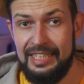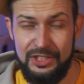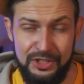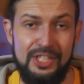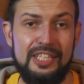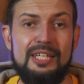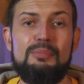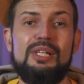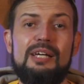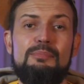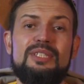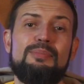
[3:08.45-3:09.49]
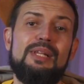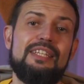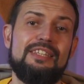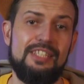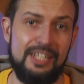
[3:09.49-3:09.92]
Точнее, она была
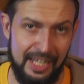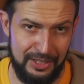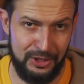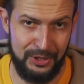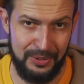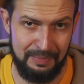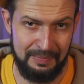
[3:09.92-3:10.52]
бесплатной раньше.